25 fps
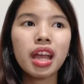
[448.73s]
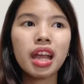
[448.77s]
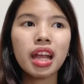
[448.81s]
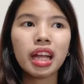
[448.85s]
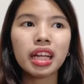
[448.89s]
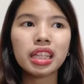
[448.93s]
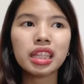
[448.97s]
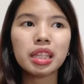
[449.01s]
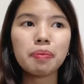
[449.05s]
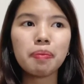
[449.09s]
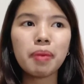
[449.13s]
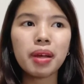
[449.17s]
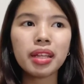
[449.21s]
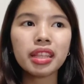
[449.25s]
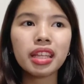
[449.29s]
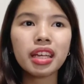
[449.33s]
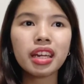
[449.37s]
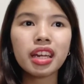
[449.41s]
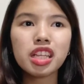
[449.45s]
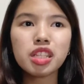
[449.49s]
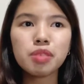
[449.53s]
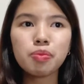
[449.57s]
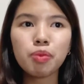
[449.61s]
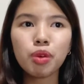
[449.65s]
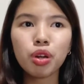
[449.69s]
ketepatan
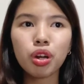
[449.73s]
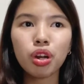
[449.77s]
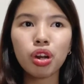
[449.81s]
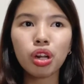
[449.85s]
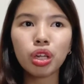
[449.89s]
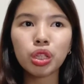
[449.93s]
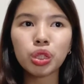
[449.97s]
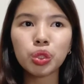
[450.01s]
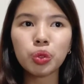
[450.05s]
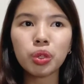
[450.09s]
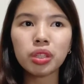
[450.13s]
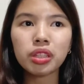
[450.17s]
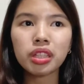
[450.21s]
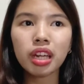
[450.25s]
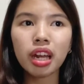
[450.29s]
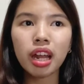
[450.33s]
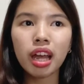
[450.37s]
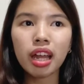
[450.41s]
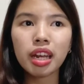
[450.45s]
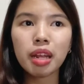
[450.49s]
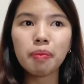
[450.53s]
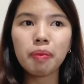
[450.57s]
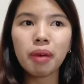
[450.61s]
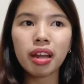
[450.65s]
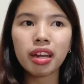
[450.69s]
respon orang tua
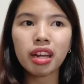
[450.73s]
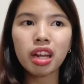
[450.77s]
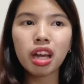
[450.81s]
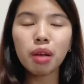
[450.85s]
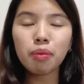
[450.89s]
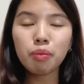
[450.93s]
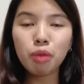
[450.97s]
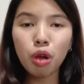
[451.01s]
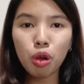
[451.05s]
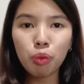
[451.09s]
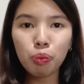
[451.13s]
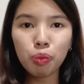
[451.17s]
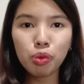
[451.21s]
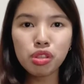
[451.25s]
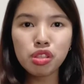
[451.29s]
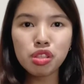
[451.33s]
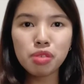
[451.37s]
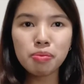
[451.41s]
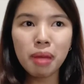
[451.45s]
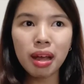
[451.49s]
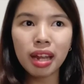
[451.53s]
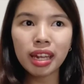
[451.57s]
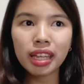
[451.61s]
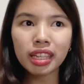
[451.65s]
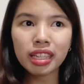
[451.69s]
terhadap anak maupun
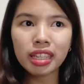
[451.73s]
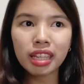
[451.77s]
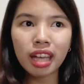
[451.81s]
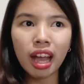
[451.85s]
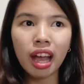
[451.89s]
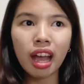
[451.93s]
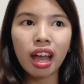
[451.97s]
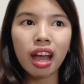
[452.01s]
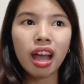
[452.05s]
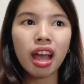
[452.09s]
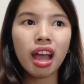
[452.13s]
sebaliknya,